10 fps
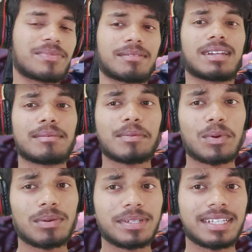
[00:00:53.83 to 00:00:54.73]
ताना मैं
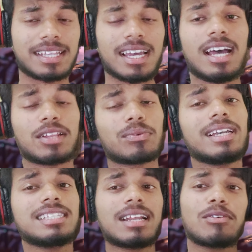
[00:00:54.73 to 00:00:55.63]
बोल भी देता हाँ तो
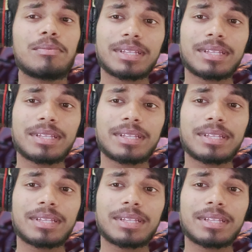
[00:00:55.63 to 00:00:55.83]
गाइजर आपको